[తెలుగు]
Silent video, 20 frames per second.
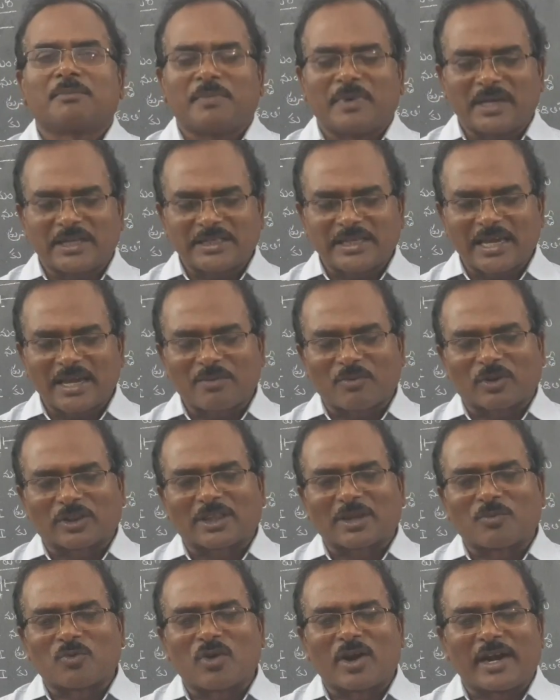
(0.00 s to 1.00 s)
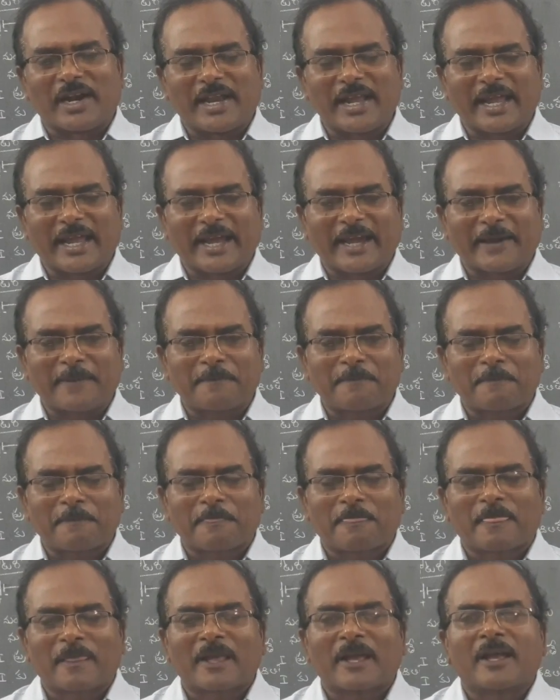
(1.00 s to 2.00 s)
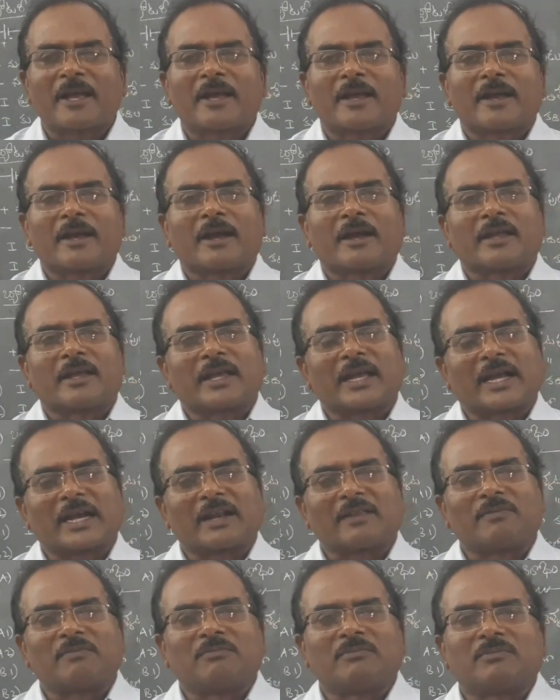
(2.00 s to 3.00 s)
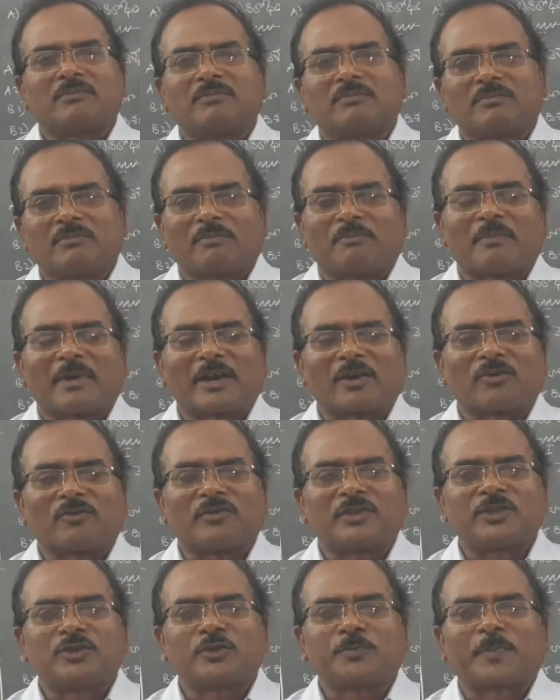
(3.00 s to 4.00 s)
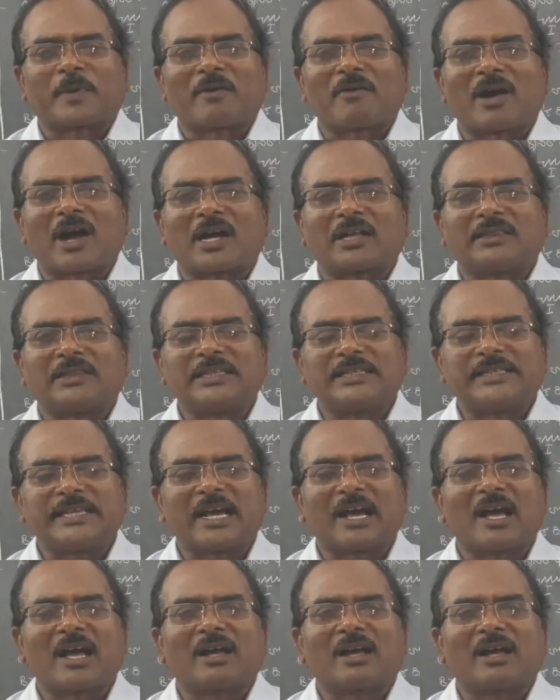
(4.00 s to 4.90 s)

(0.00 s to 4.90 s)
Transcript: బీజీ మొత్తము అంటే ఇక్కడ మనం విద్యుత్ ప్రవాహ దిశ